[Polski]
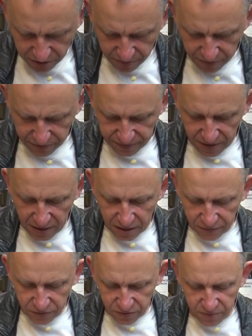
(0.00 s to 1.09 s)
żeby w
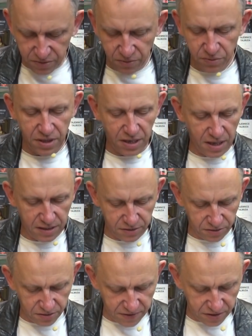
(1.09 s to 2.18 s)
telegraficznym skrócie
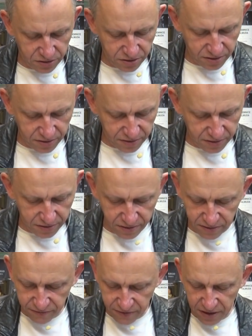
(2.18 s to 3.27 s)
relacjonować
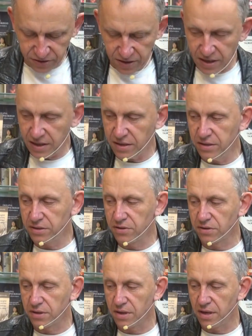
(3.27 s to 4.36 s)
ważne i
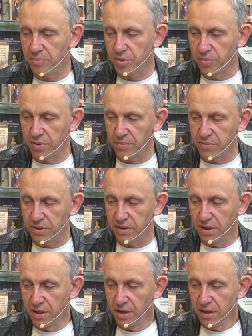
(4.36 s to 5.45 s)
istotne problemy
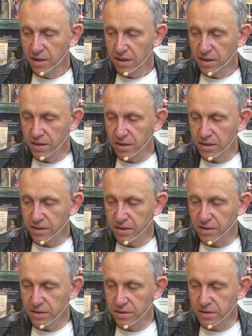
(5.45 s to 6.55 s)

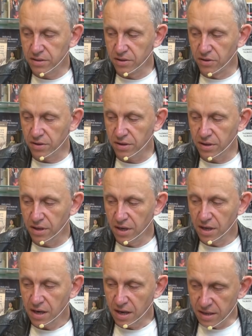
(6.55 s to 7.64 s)
z historii,
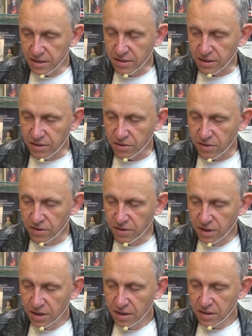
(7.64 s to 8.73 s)
ale nie tylko.
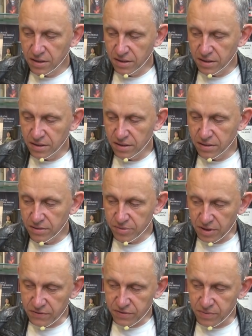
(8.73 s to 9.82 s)
E,
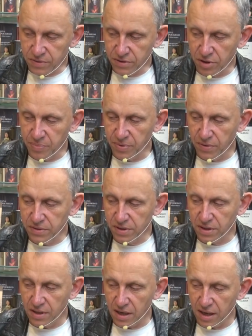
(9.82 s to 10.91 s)
przede wszystkim z historii
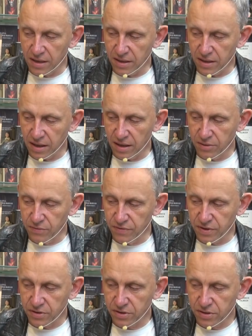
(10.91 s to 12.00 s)
Polski, ale, ale
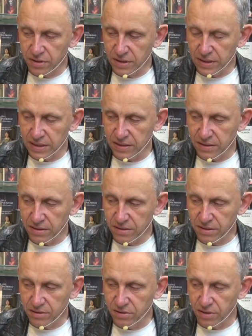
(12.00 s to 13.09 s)
również e, z
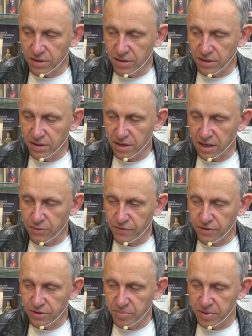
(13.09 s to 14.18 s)
historii innych krajów
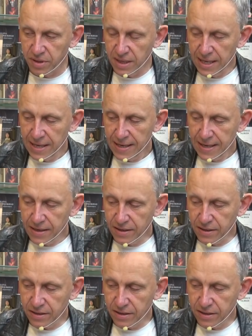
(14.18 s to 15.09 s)
i żeby, e,